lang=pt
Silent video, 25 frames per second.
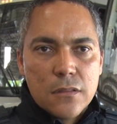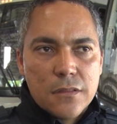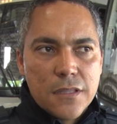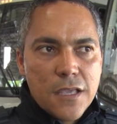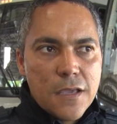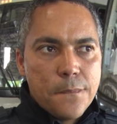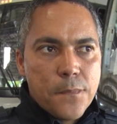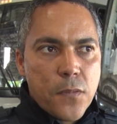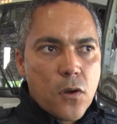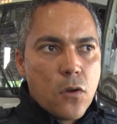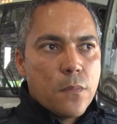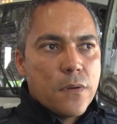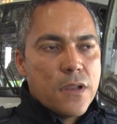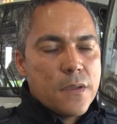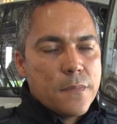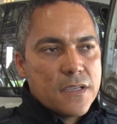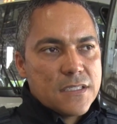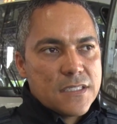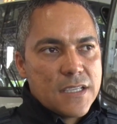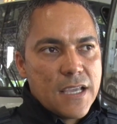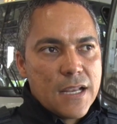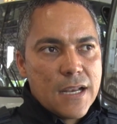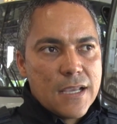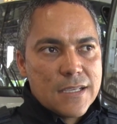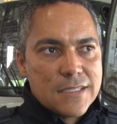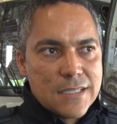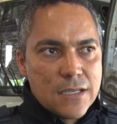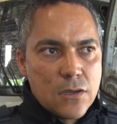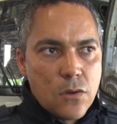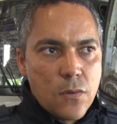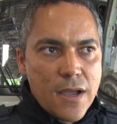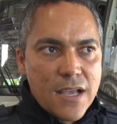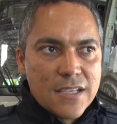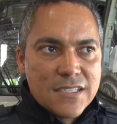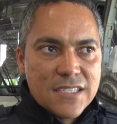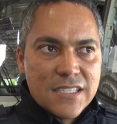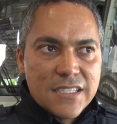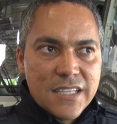a ter problemas em
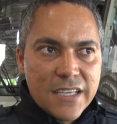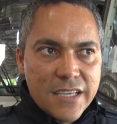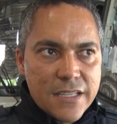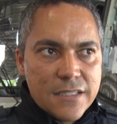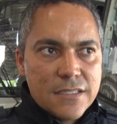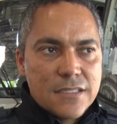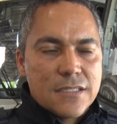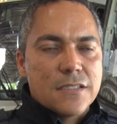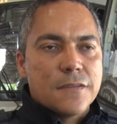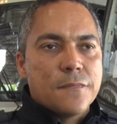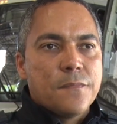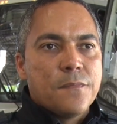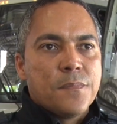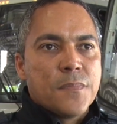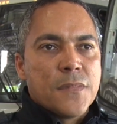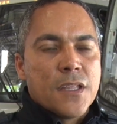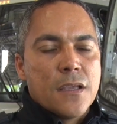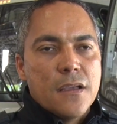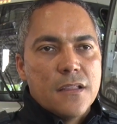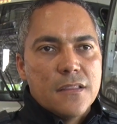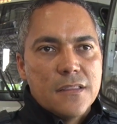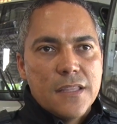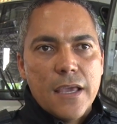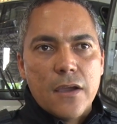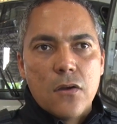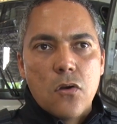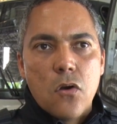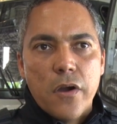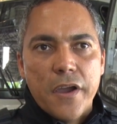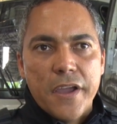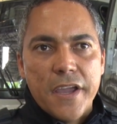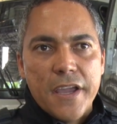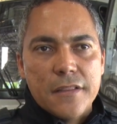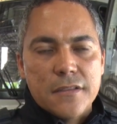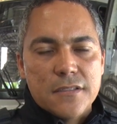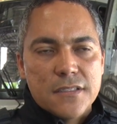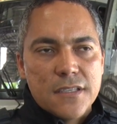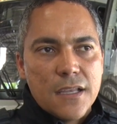relação a acidentes
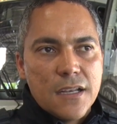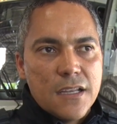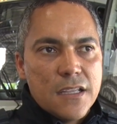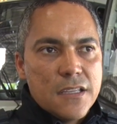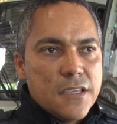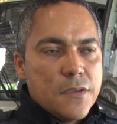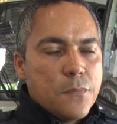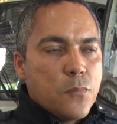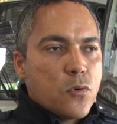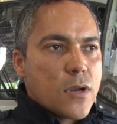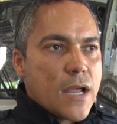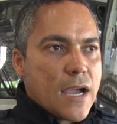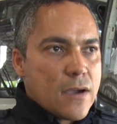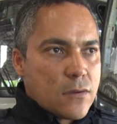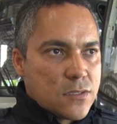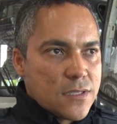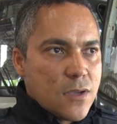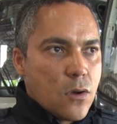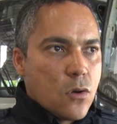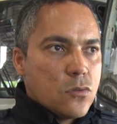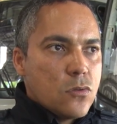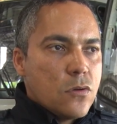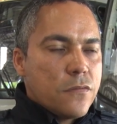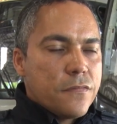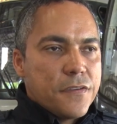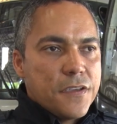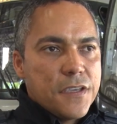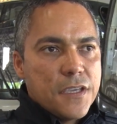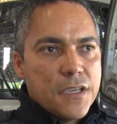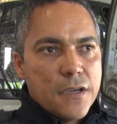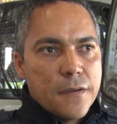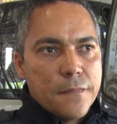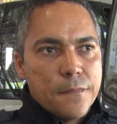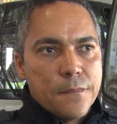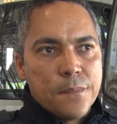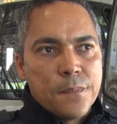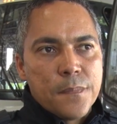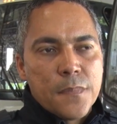decorrentes ali de buracos na
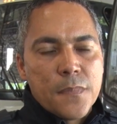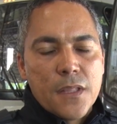rodovia.